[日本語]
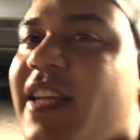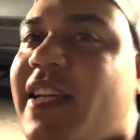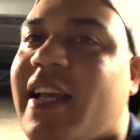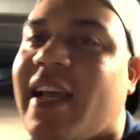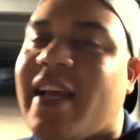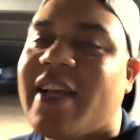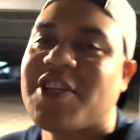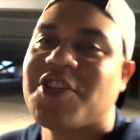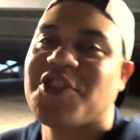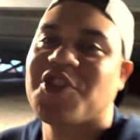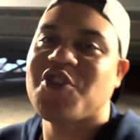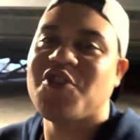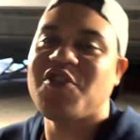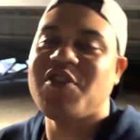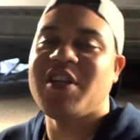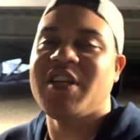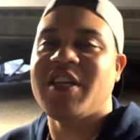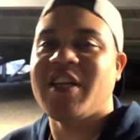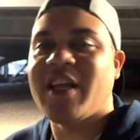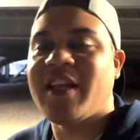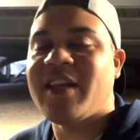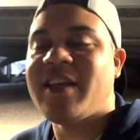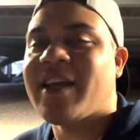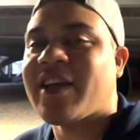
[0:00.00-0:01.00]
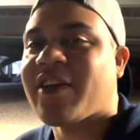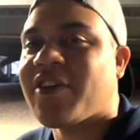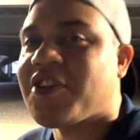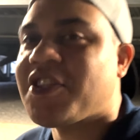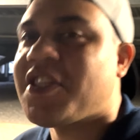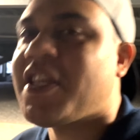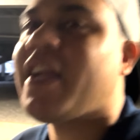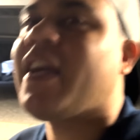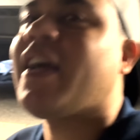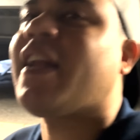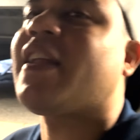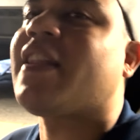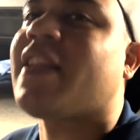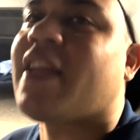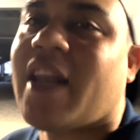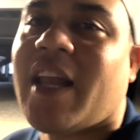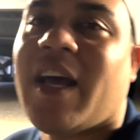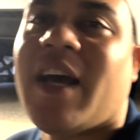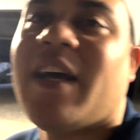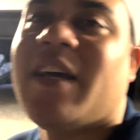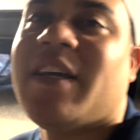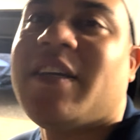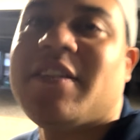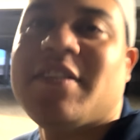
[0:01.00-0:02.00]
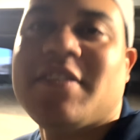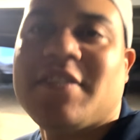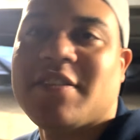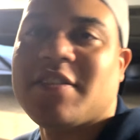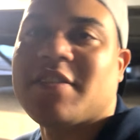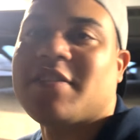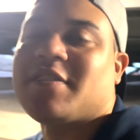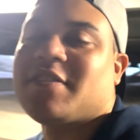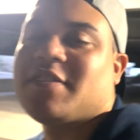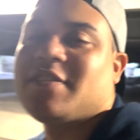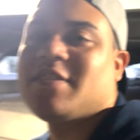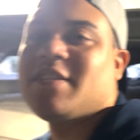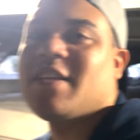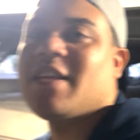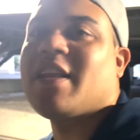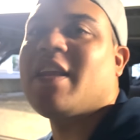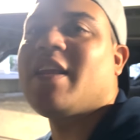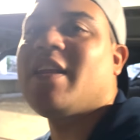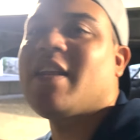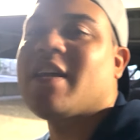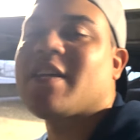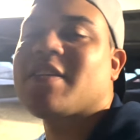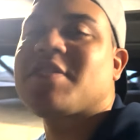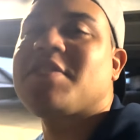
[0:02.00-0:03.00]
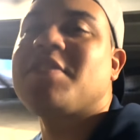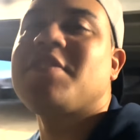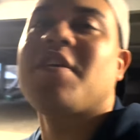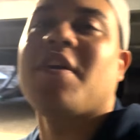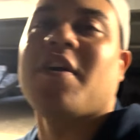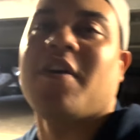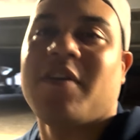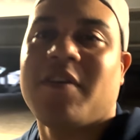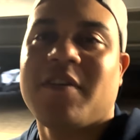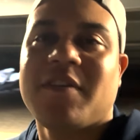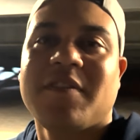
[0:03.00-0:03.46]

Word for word: 回週に連絡してからだな、うん、で連絡するよ